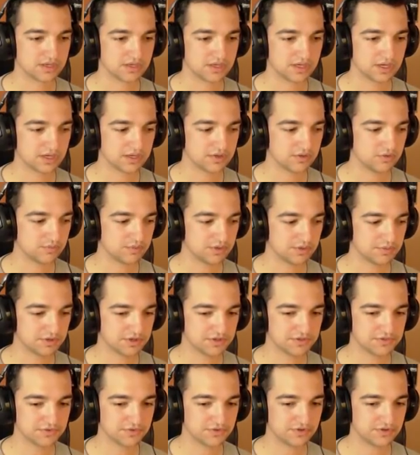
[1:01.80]
Ja lubię
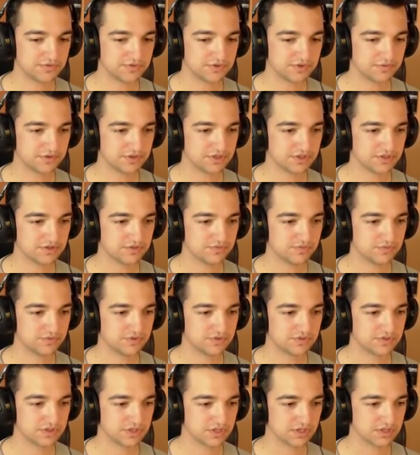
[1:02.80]
bardzo driftować na
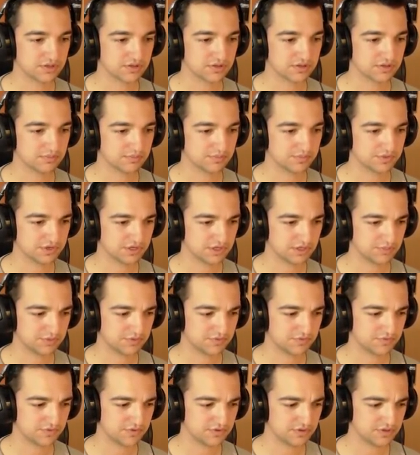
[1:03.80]
dwójce, to są takie
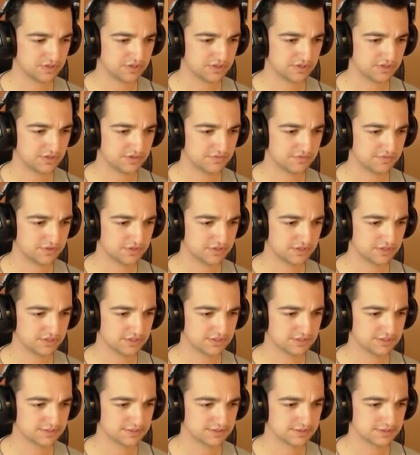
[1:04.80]
powolne drifty.